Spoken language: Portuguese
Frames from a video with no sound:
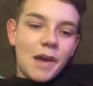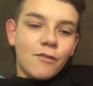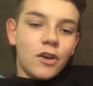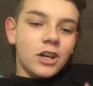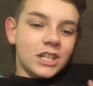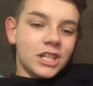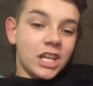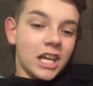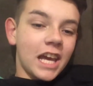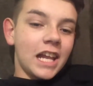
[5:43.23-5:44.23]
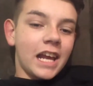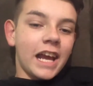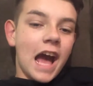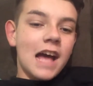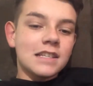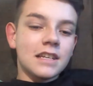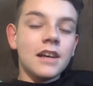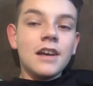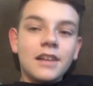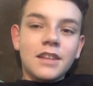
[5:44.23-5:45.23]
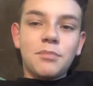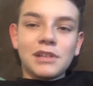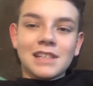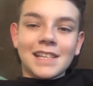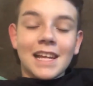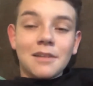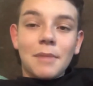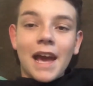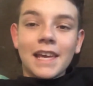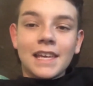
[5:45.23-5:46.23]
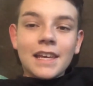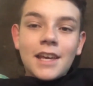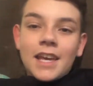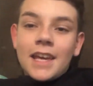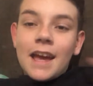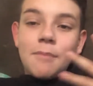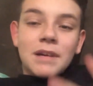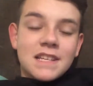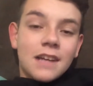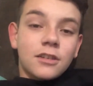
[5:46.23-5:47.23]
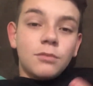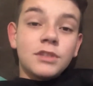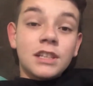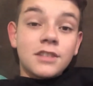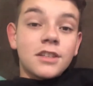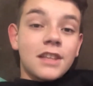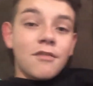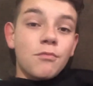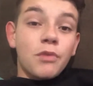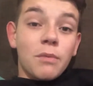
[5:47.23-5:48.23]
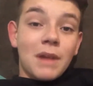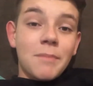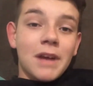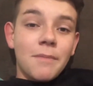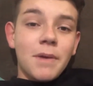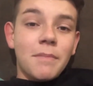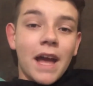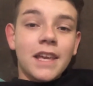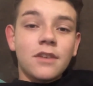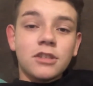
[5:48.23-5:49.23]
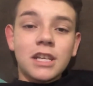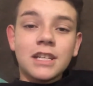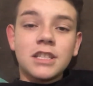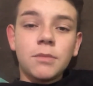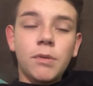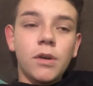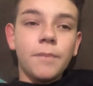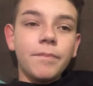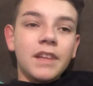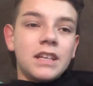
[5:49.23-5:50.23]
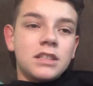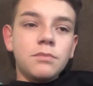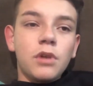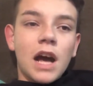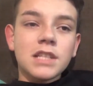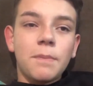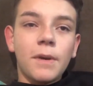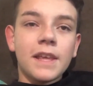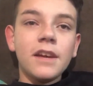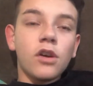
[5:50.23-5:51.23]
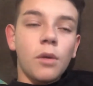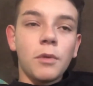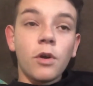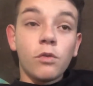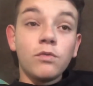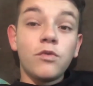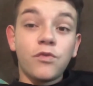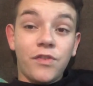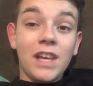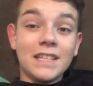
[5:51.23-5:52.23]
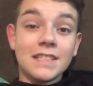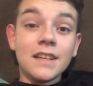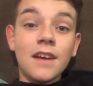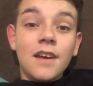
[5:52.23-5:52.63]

minha avó, já cheguei lá em casa, depois de andar de bike. E rapaziada, como vocês viram, teve um problema com a minha bike. Eu achei que, tipo, se empurrasse um pouquinho, como eu fiz,